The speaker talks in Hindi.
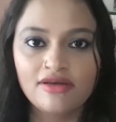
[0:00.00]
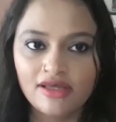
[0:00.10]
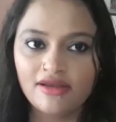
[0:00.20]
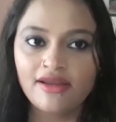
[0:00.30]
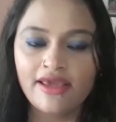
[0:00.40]

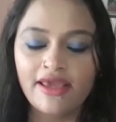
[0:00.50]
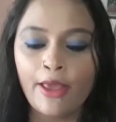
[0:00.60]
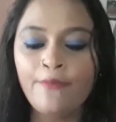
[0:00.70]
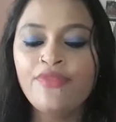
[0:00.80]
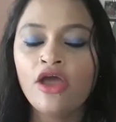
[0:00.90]
कर रहे
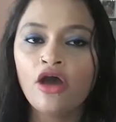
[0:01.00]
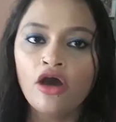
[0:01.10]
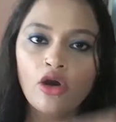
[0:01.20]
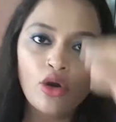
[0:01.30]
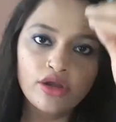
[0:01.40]
हैं
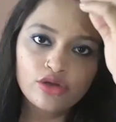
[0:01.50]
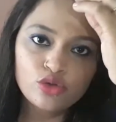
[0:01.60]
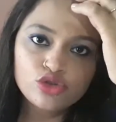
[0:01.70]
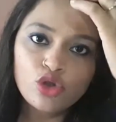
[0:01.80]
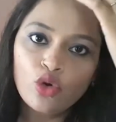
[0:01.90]
और
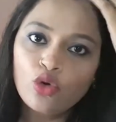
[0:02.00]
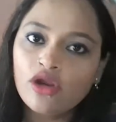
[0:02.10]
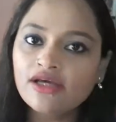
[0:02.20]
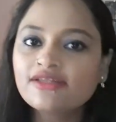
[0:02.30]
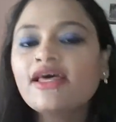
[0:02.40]
कुछ लोगों
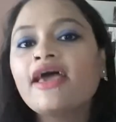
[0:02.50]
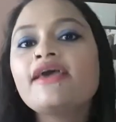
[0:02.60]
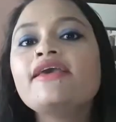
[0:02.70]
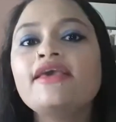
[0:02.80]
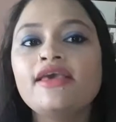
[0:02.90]
को लगता
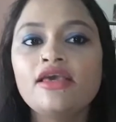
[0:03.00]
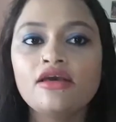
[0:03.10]
है कि